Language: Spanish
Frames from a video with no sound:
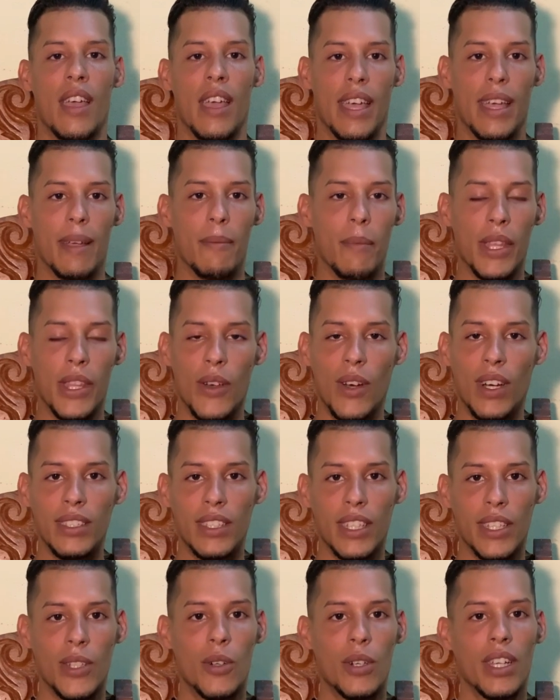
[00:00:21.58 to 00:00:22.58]
En videos
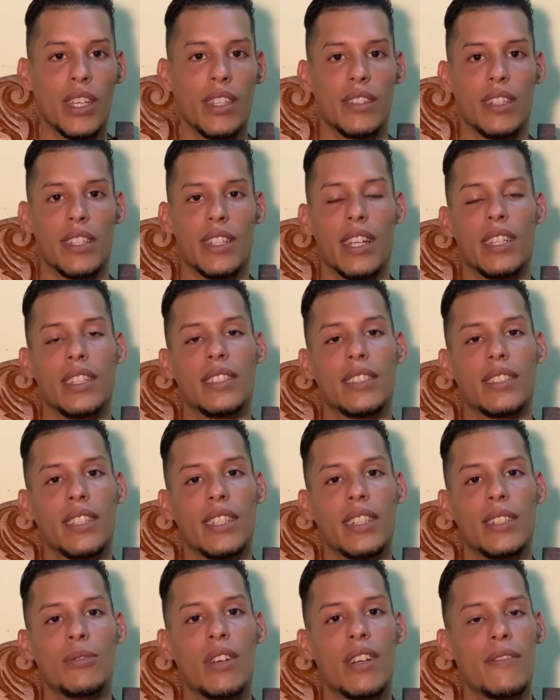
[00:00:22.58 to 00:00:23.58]
anteriores
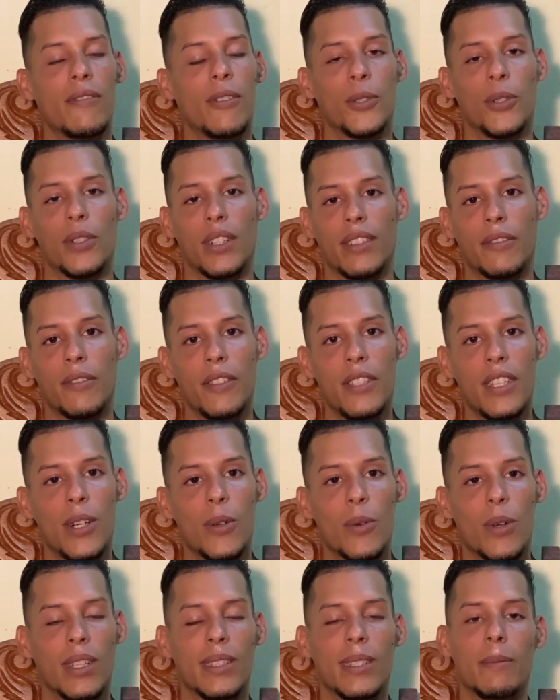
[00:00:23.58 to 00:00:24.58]
realicé una fotografía
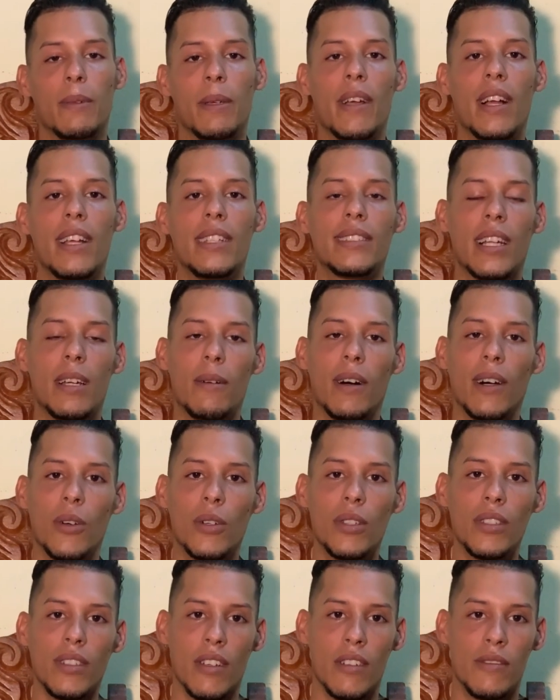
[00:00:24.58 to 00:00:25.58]
durante mi viaje en El
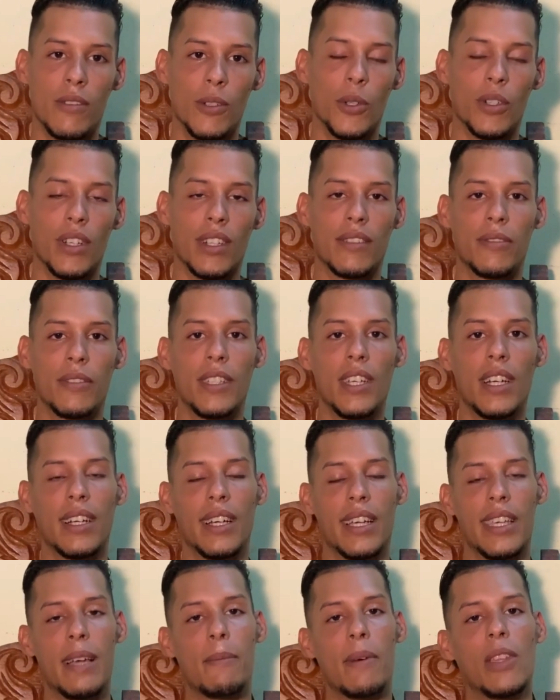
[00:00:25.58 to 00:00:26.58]
Salvador, fotografía que ha
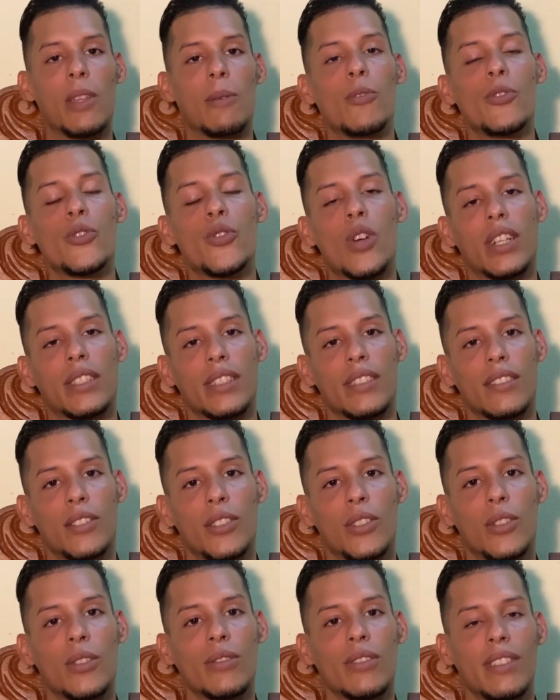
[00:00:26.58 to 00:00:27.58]
llamado mucho la
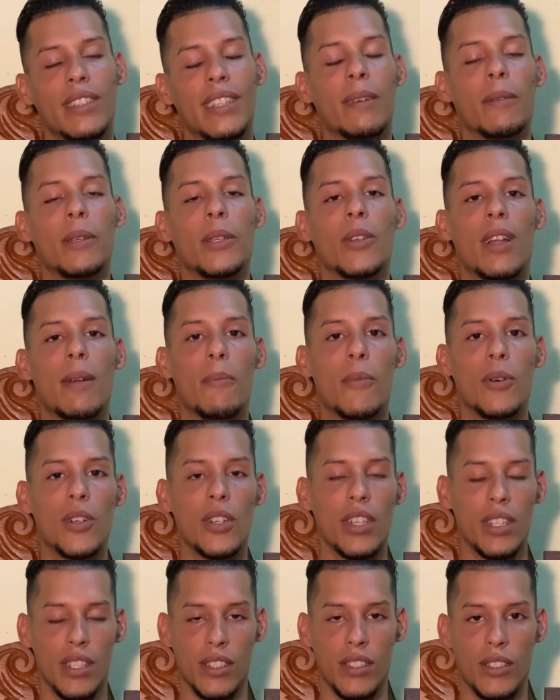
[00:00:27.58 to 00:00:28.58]
atención debido al modo
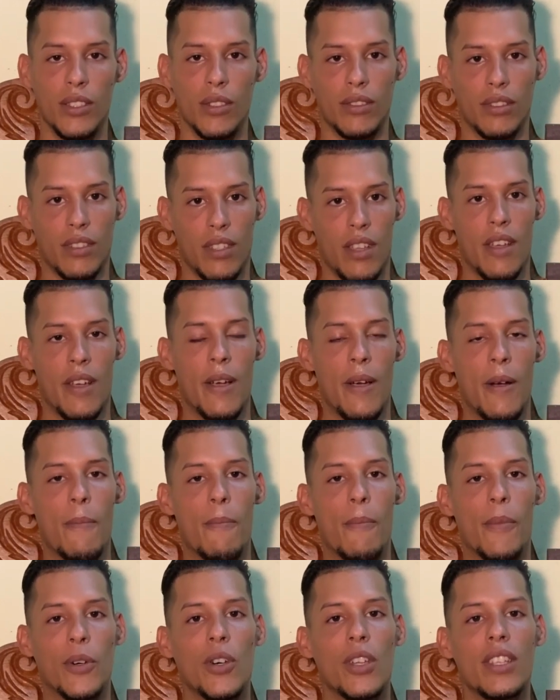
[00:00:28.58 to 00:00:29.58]
de edición
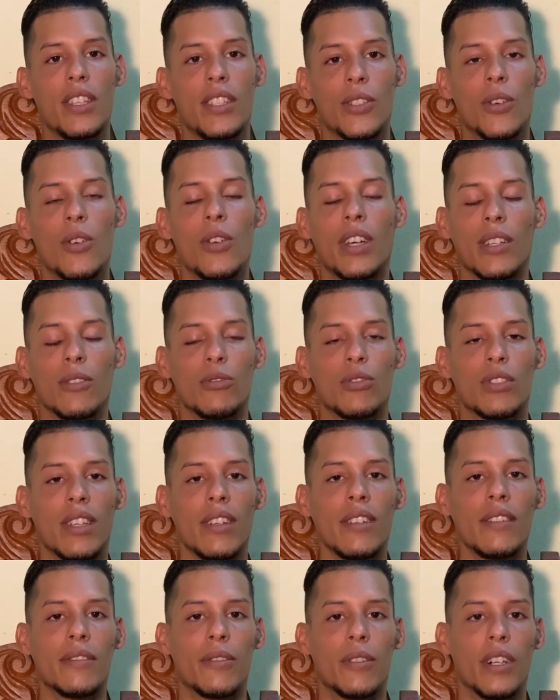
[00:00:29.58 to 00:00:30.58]
modo de edición que
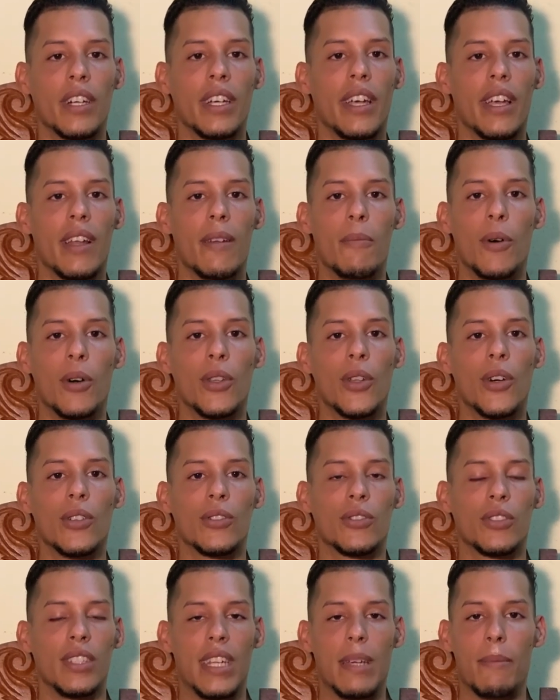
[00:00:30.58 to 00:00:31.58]
usé fue el modo
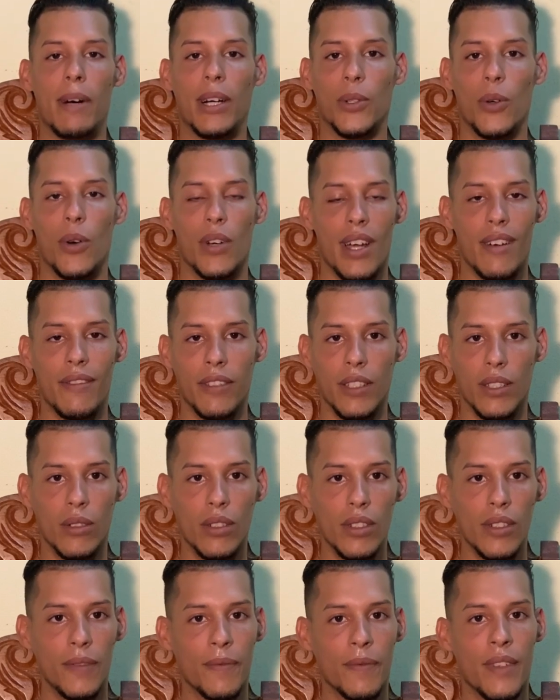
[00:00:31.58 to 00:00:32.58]
cinematográfico